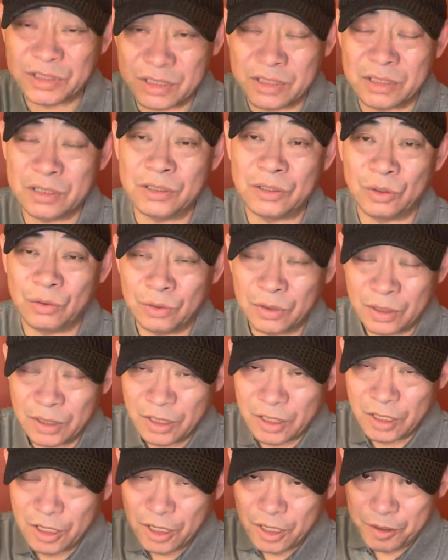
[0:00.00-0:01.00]
自由、
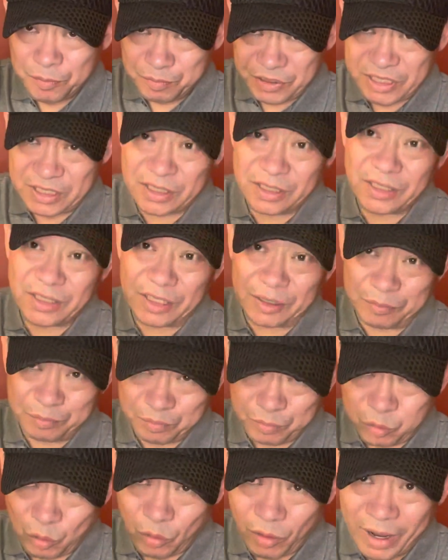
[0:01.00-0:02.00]
平等、
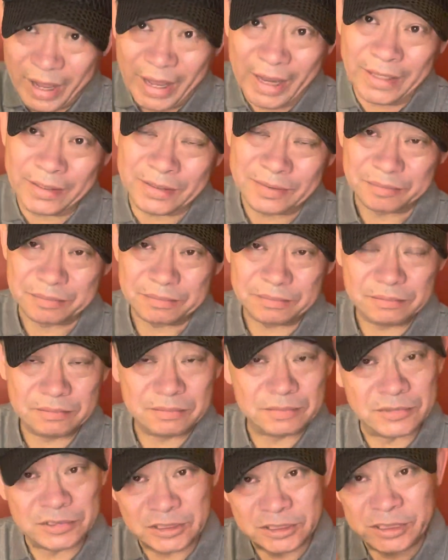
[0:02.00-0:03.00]
博爱
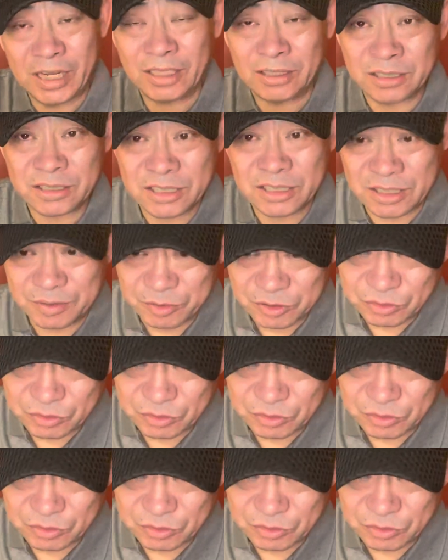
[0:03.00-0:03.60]
这样启蒙